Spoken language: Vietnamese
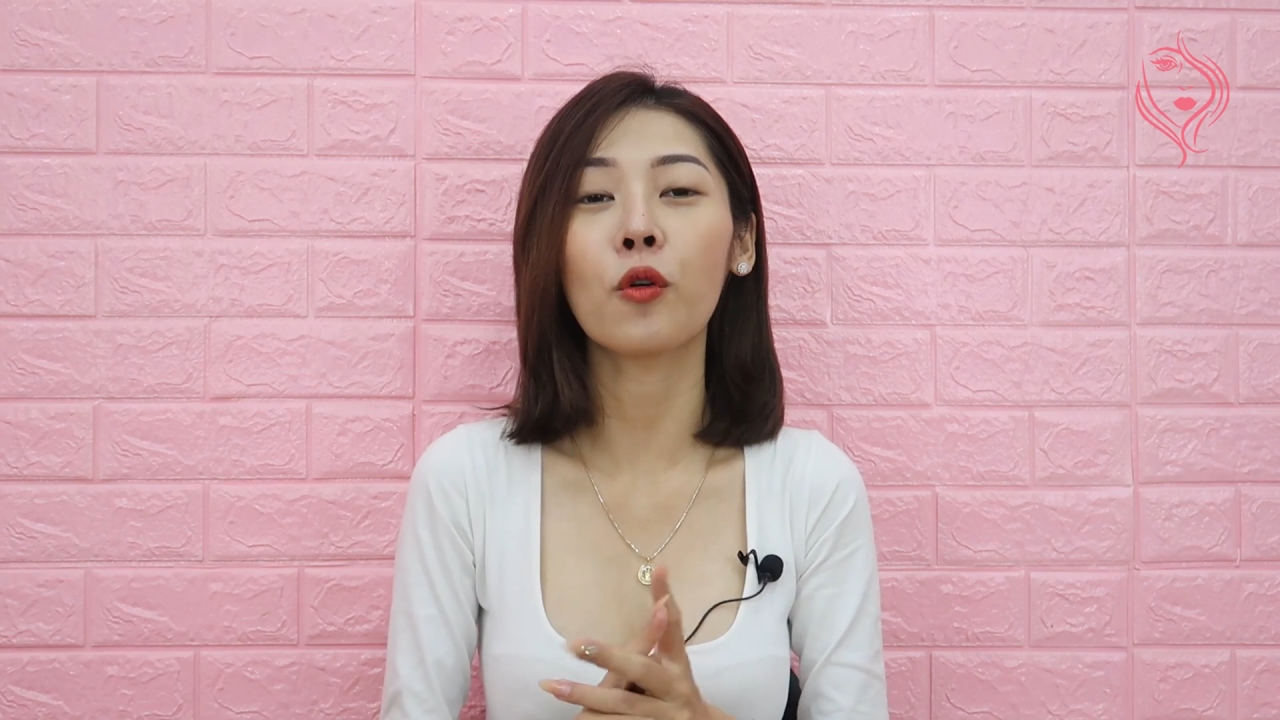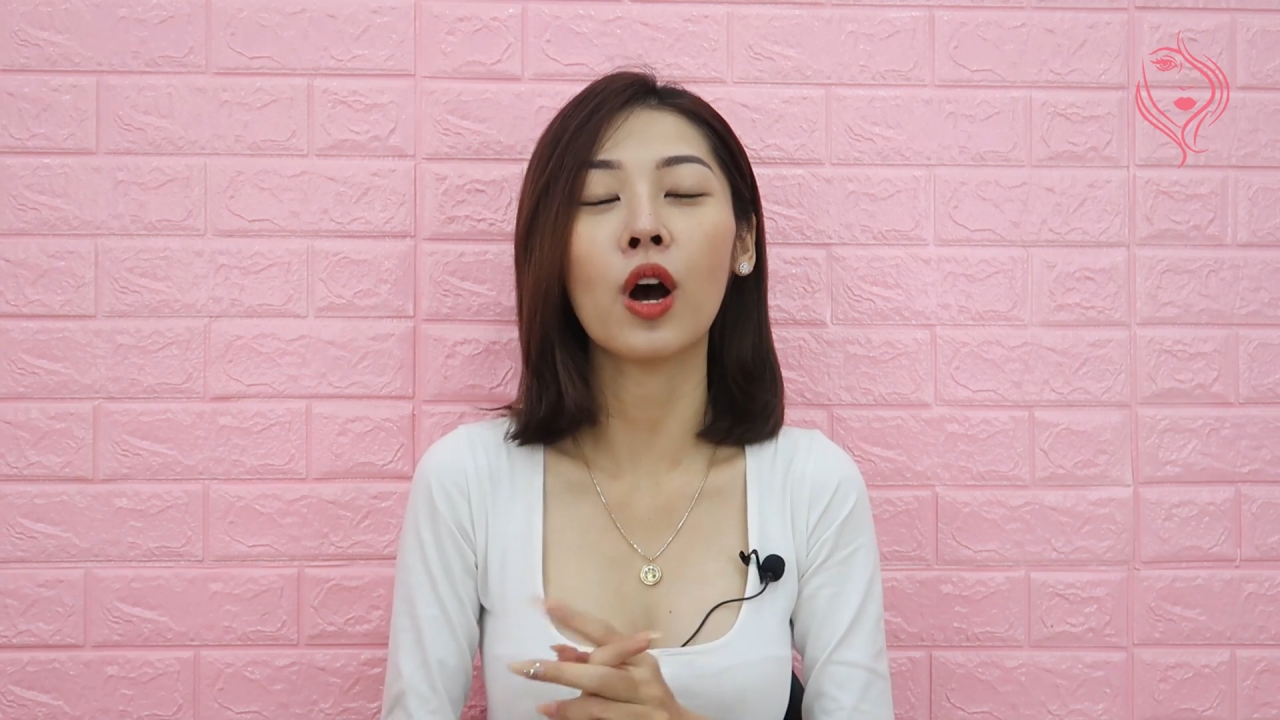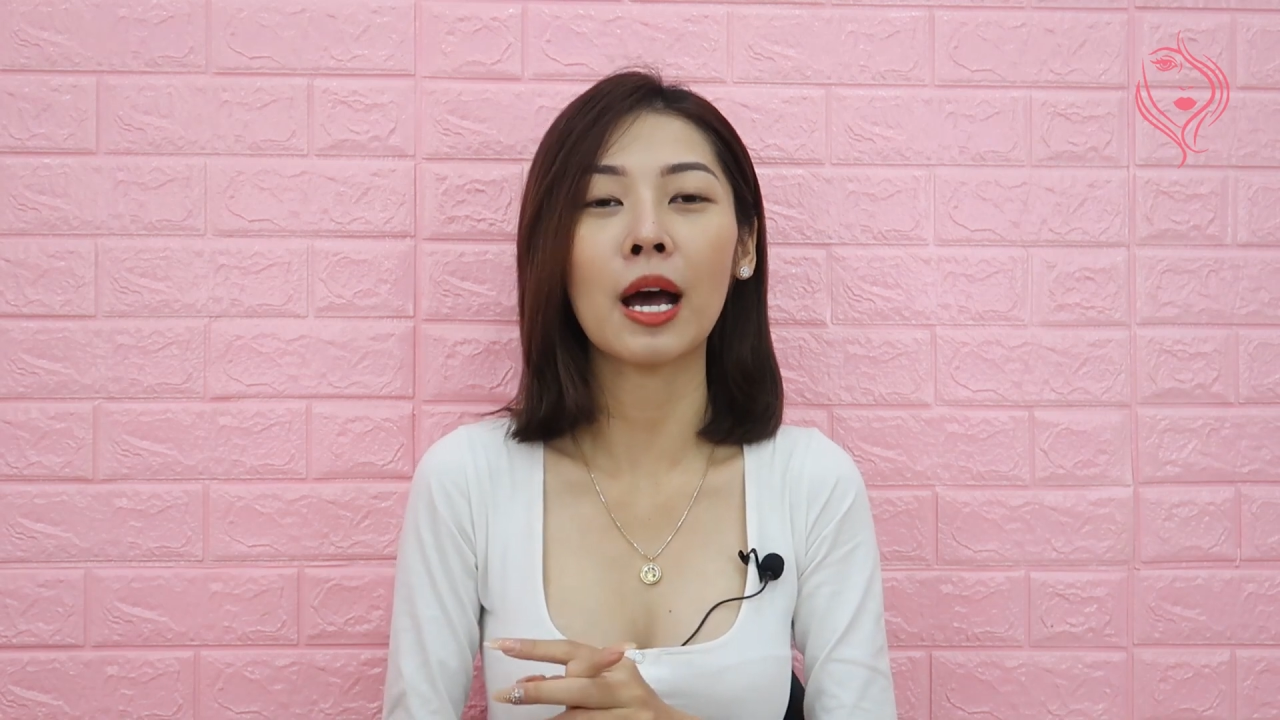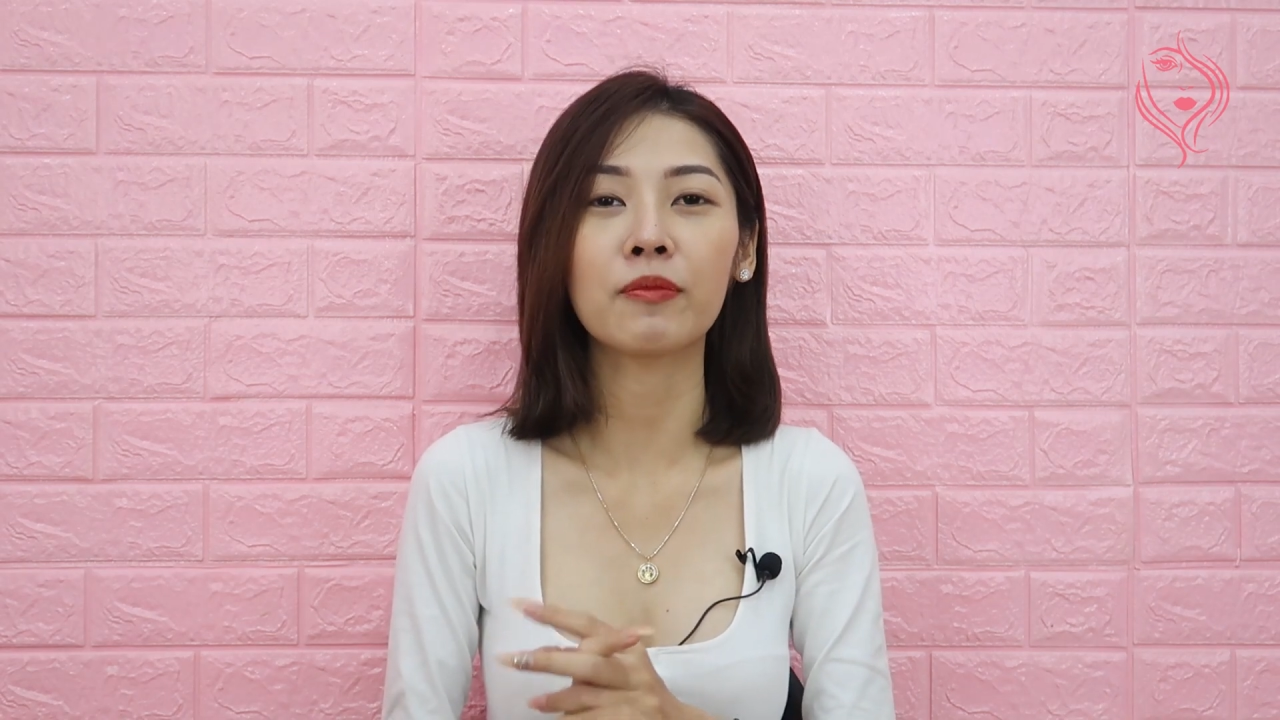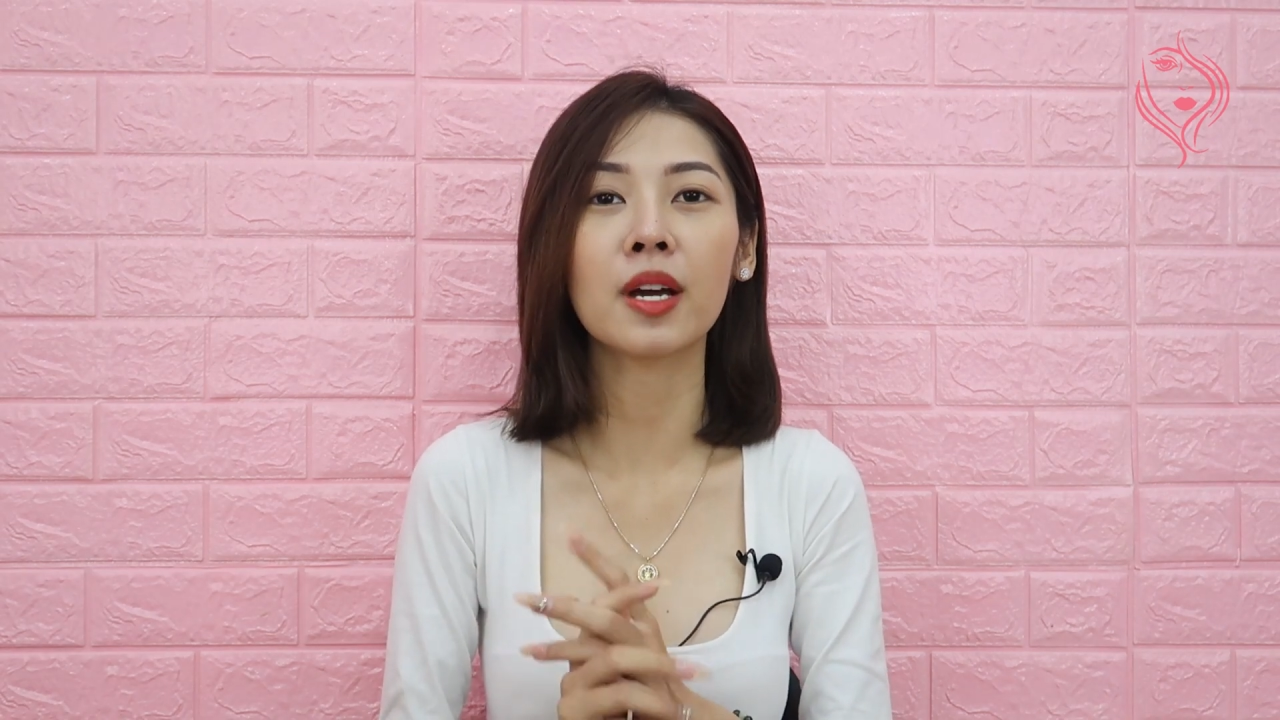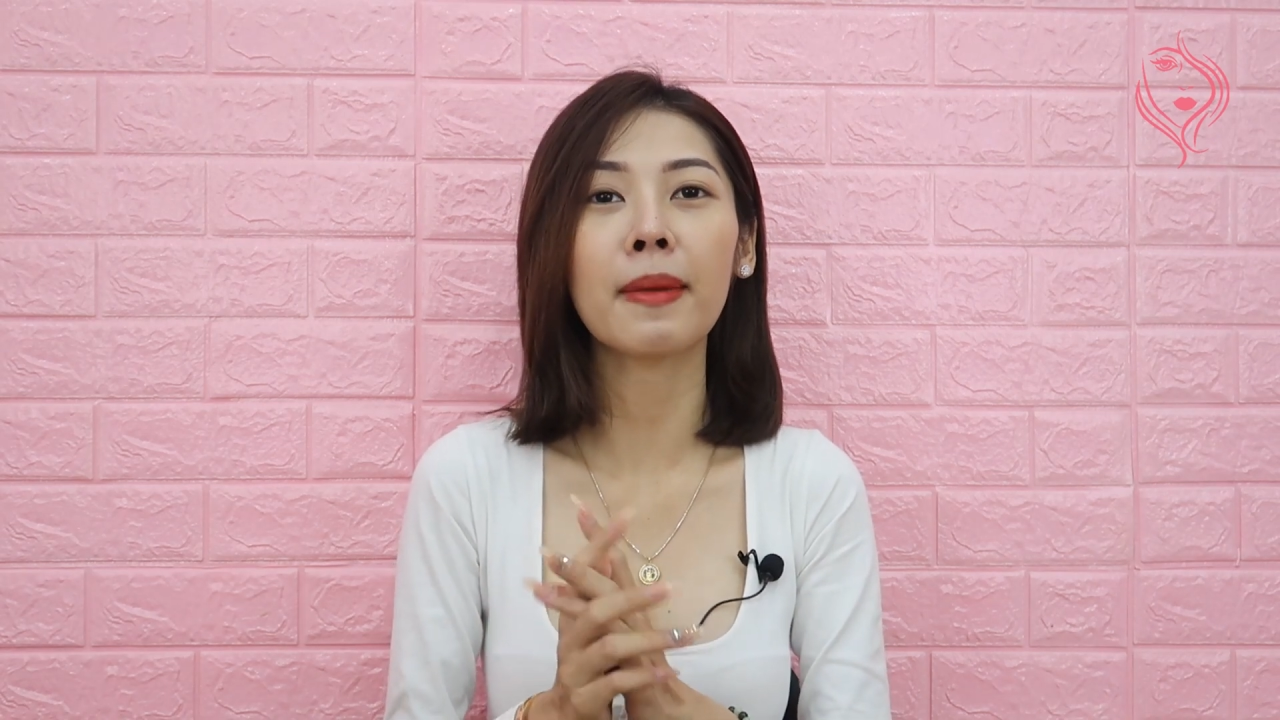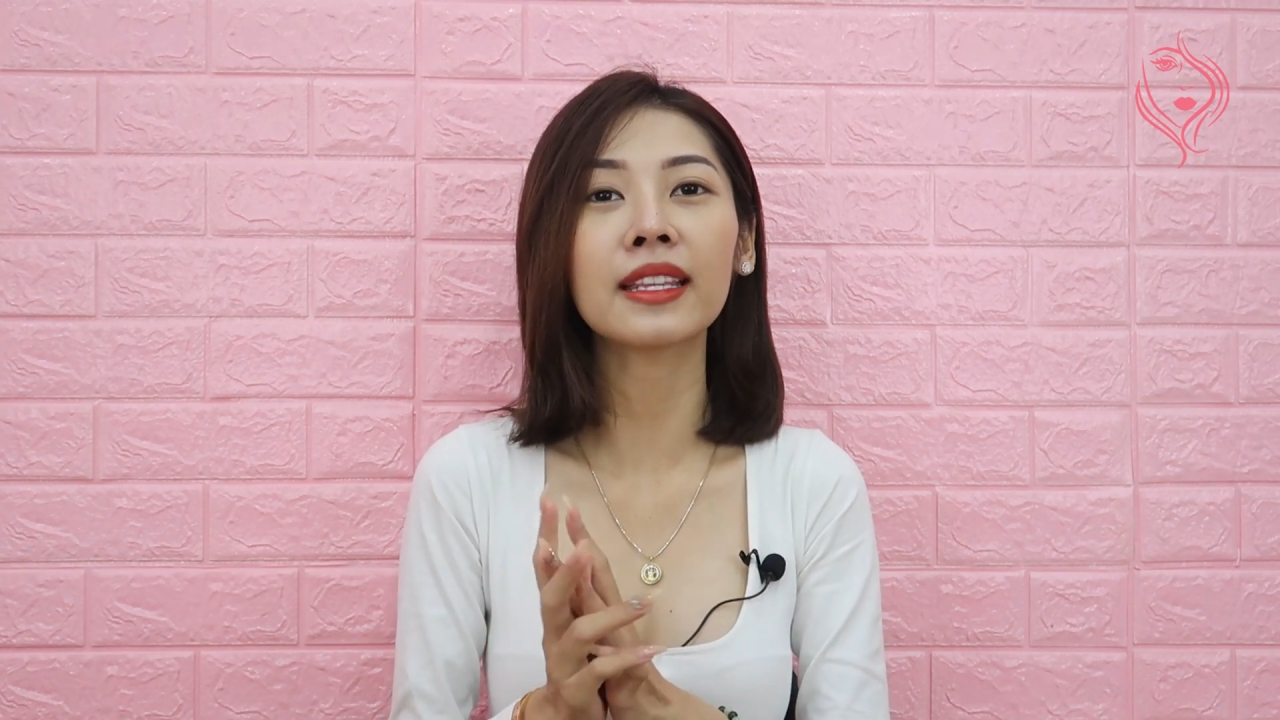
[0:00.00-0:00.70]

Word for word: phù hợp cho